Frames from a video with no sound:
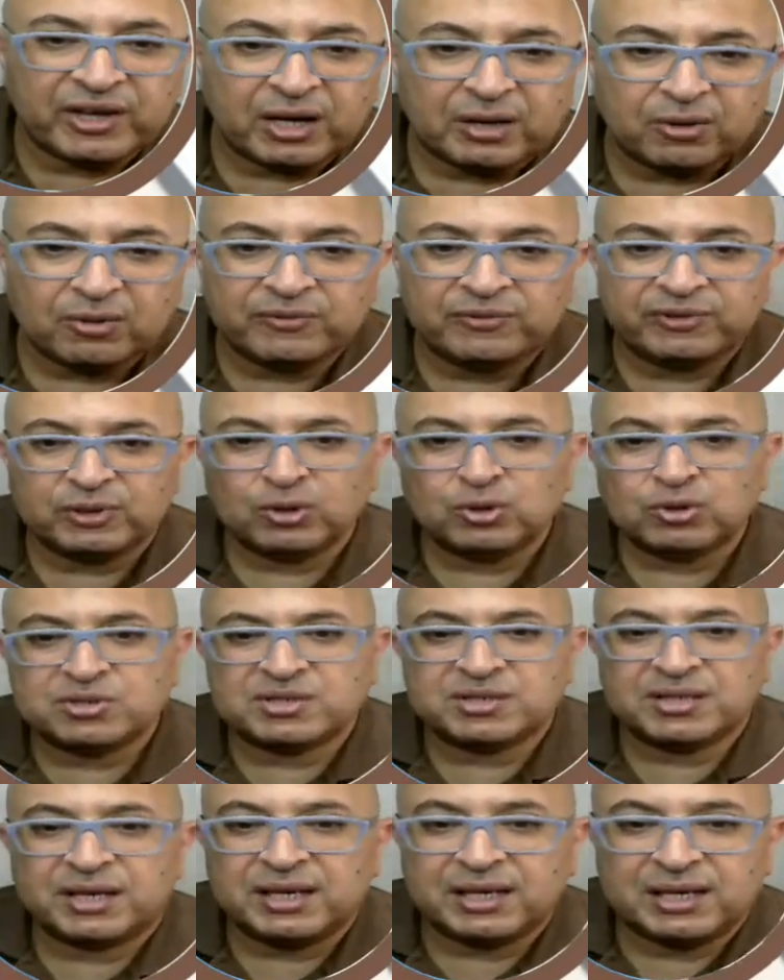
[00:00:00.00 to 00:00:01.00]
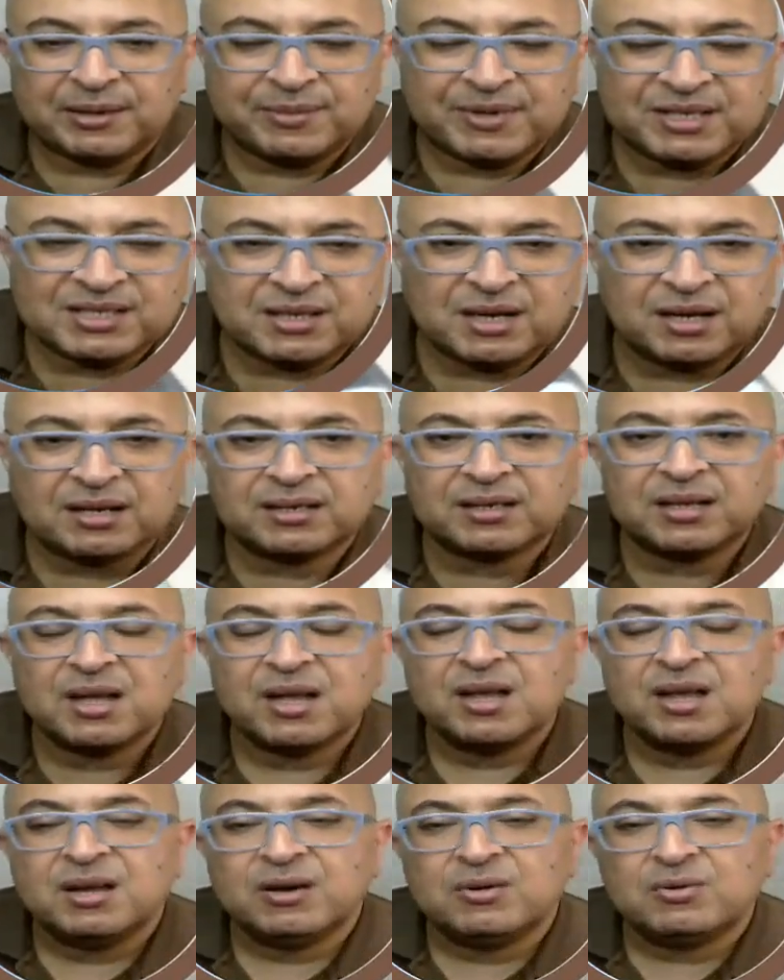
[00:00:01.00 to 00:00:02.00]
فئة وفي النص كده مثلا
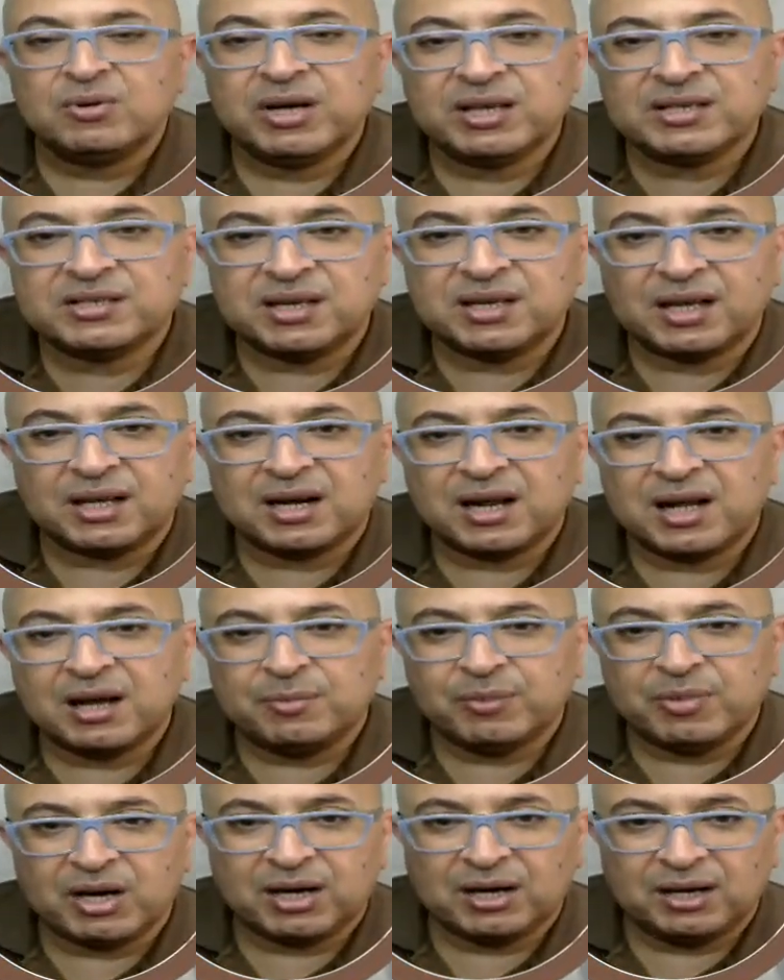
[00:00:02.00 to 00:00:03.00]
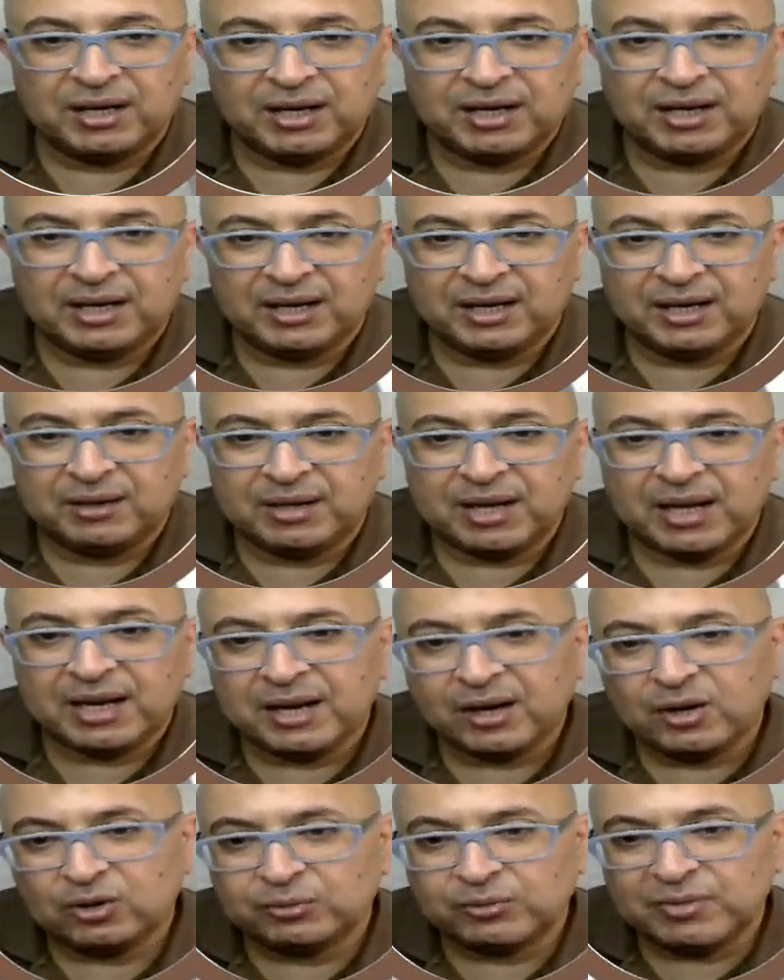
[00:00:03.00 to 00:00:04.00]
وسعرها بره الاحلال
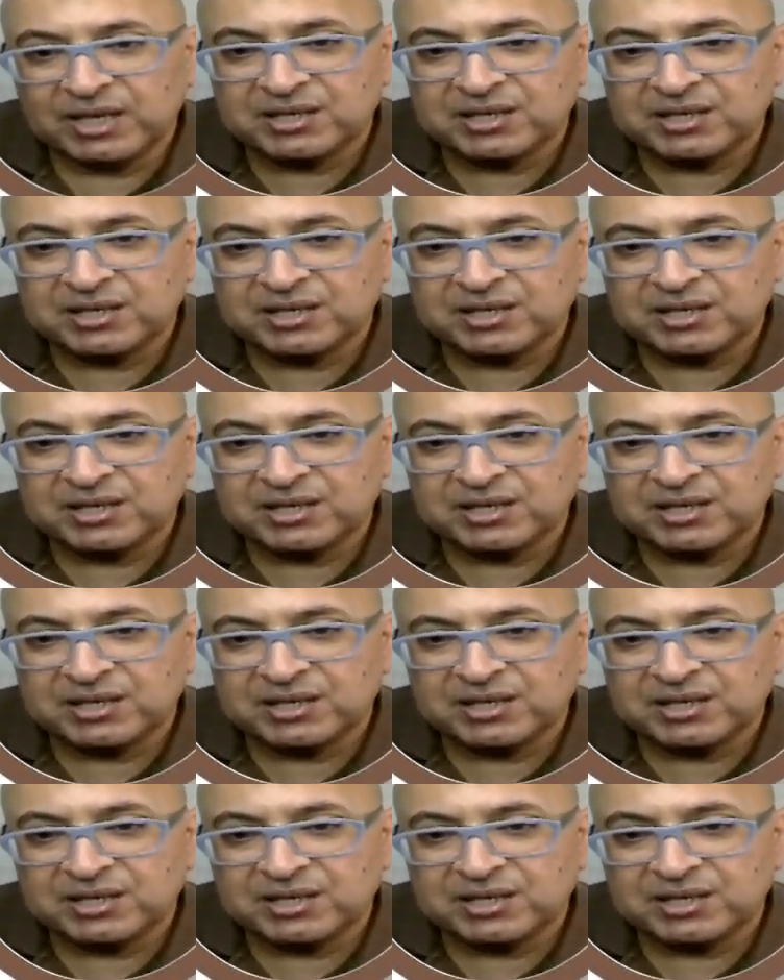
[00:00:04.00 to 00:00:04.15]
هناخد